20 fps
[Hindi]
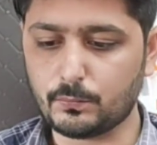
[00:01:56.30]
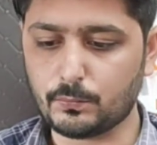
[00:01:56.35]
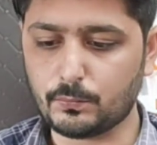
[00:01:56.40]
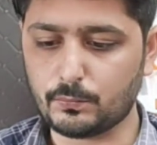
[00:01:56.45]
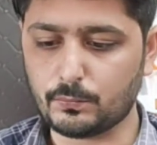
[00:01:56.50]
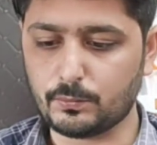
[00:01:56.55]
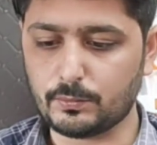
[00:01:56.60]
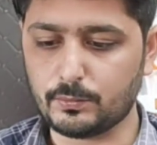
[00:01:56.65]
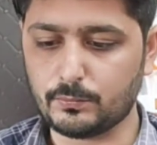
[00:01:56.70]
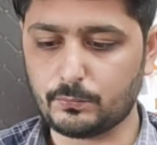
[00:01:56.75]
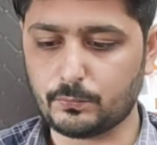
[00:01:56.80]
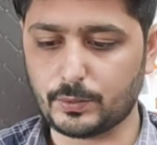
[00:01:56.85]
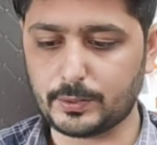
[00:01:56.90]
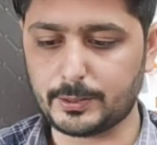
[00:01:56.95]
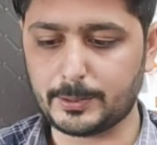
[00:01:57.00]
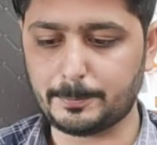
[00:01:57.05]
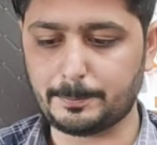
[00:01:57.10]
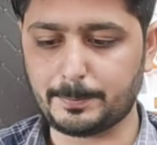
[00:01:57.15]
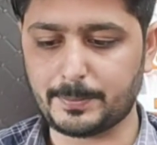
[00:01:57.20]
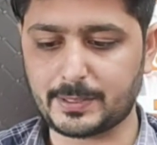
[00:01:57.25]

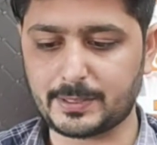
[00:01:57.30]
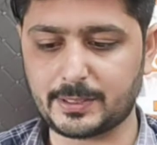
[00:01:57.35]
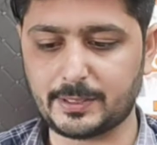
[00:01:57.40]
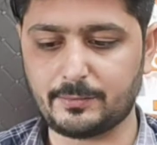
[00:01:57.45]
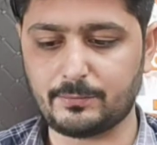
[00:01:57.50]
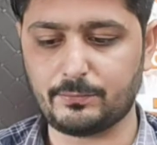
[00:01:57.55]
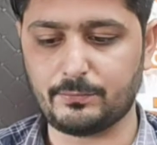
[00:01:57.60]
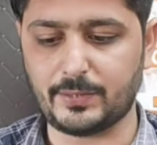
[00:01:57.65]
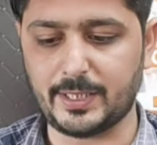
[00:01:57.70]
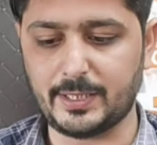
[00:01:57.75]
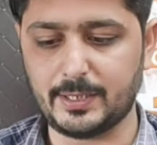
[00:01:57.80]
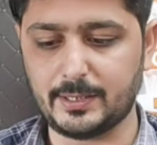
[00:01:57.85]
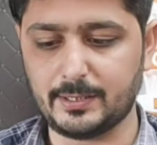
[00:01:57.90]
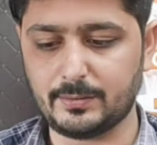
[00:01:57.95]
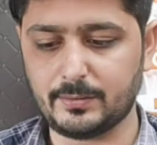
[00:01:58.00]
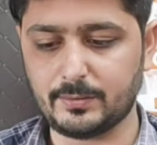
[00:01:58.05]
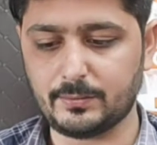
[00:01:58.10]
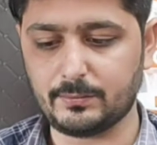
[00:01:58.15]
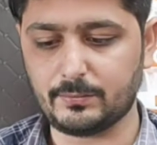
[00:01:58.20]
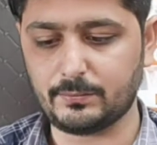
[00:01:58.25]
फोर्टी परसेंट
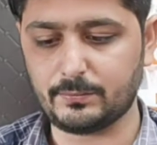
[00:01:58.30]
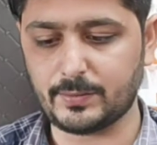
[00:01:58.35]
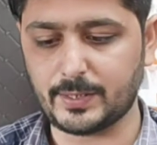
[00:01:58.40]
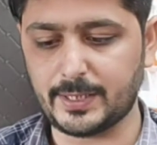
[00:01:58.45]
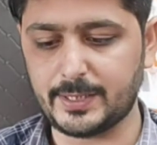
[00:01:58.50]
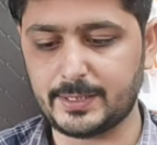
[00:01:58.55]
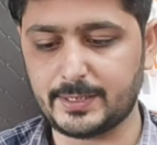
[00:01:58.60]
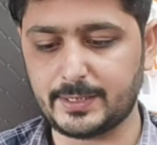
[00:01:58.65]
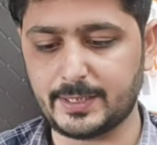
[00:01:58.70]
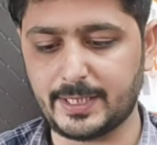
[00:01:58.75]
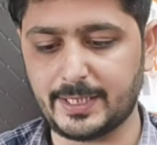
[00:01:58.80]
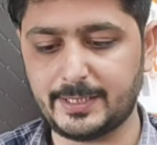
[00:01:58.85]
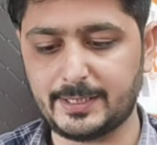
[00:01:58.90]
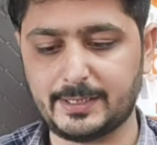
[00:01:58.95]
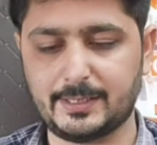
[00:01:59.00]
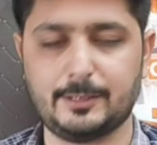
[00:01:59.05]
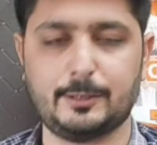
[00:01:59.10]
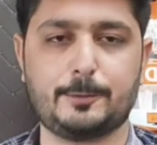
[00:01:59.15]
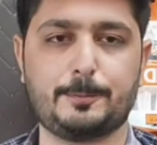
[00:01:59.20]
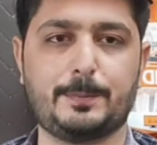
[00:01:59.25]
वाइड
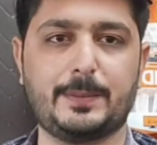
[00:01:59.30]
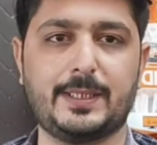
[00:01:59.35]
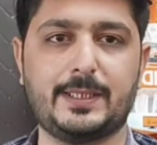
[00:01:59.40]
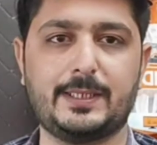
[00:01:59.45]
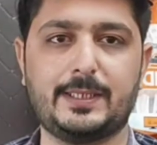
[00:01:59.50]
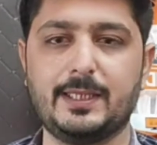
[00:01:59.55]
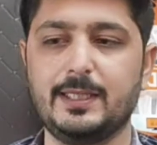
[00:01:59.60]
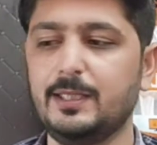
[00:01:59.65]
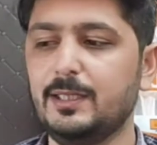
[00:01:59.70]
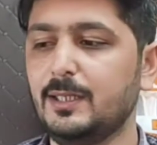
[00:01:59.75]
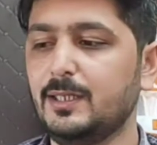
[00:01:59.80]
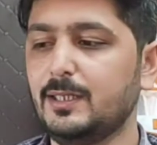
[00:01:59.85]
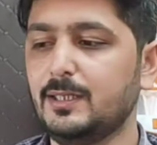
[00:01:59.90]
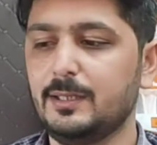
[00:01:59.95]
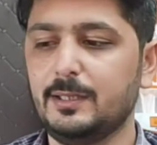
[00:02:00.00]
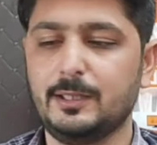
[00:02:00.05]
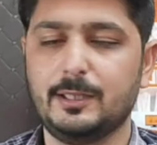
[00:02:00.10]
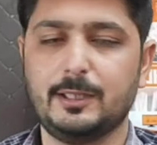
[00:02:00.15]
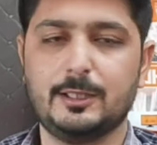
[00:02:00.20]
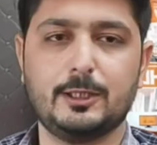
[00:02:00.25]
लाइट स्प्रेड
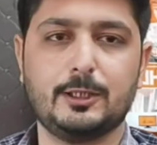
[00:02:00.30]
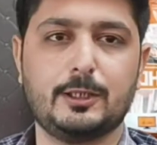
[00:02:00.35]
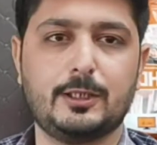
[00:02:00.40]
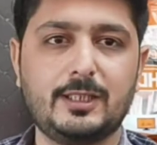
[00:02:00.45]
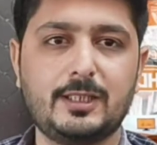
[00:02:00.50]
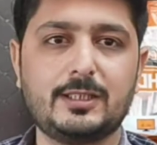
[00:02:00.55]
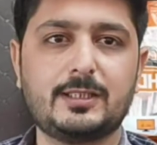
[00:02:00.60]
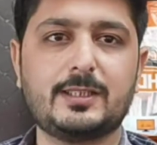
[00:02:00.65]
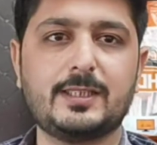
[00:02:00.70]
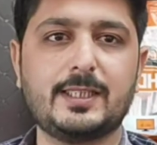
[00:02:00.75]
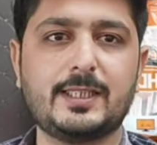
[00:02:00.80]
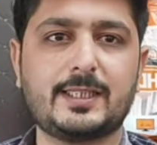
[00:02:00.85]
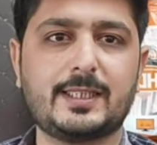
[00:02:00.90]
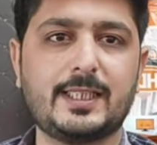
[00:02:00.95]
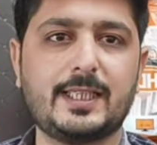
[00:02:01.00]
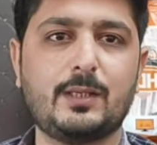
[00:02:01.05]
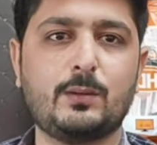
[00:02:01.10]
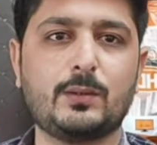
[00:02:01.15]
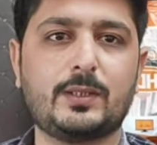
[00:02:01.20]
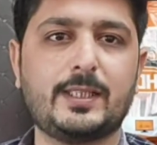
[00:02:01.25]
इससे
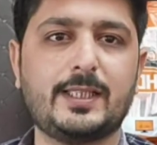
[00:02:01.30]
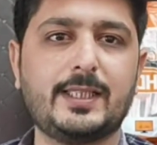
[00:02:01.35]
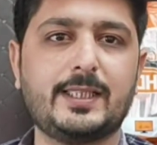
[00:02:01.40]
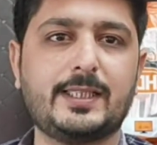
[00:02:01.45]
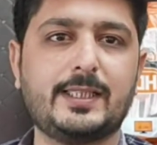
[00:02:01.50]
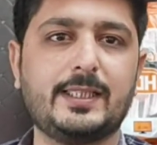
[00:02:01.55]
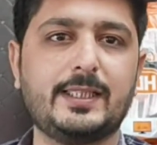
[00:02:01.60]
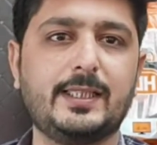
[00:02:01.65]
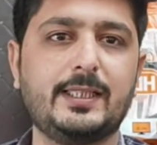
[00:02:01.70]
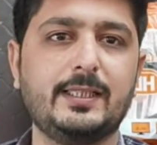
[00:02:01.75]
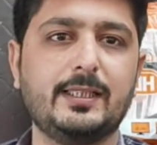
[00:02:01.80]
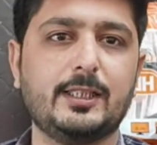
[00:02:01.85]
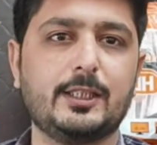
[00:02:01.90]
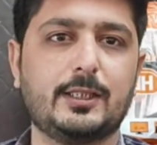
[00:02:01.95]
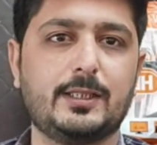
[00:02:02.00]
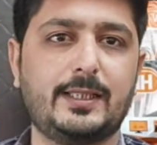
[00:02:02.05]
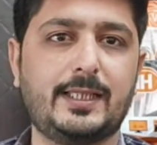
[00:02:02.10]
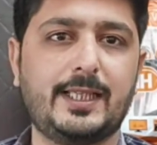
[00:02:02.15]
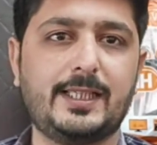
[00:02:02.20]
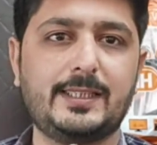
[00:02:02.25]
क्या होता है कि
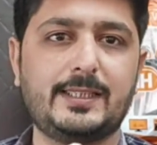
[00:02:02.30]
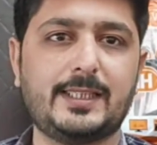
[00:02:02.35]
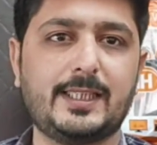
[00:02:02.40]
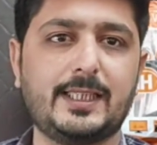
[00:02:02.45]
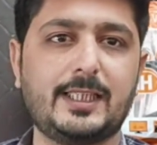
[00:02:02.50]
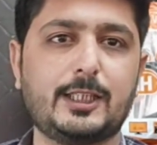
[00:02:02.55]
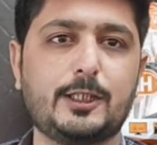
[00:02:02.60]
लाइट ज़्यादा